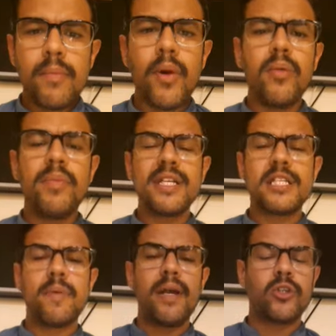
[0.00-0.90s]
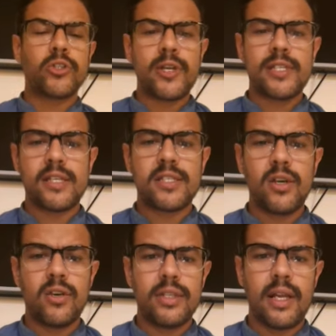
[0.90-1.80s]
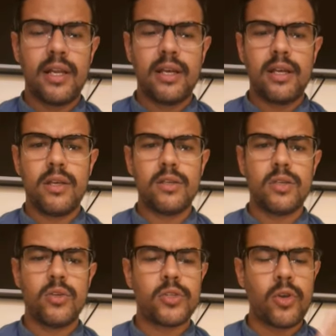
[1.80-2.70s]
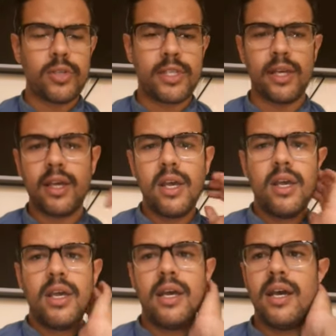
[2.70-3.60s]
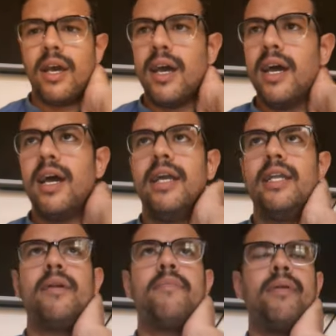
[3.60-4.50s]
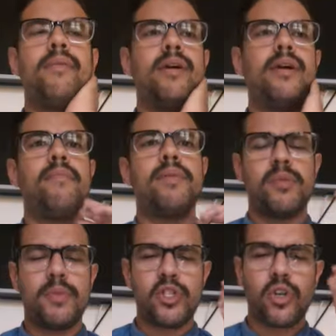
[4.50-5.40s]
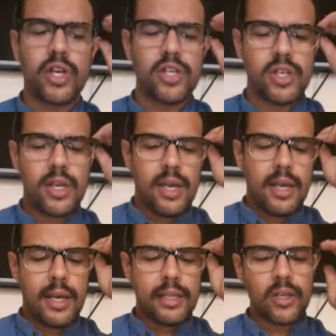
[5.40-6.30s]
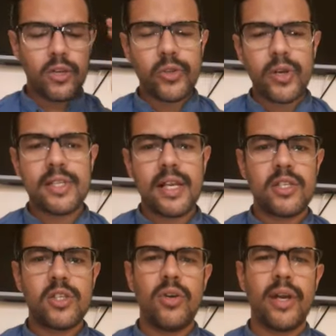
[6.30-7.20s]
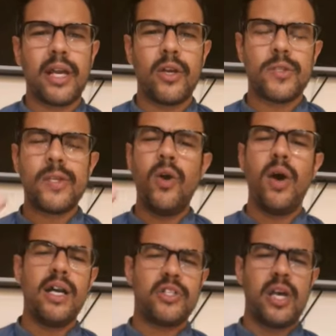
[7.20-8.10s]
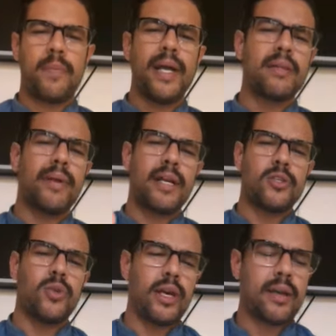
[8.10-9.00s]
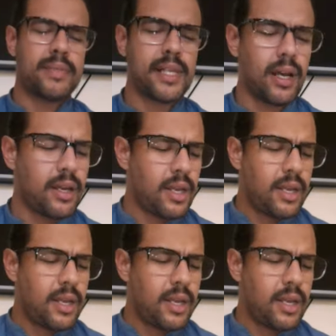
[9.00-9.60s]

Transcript: بون بالنسبه للوتوريزاسيون ديال دو سورتير يعني باش باش تخرج هذيك لوتوريزاسيون راه كانوا صحوها شي اربعه المرات ولا خمسه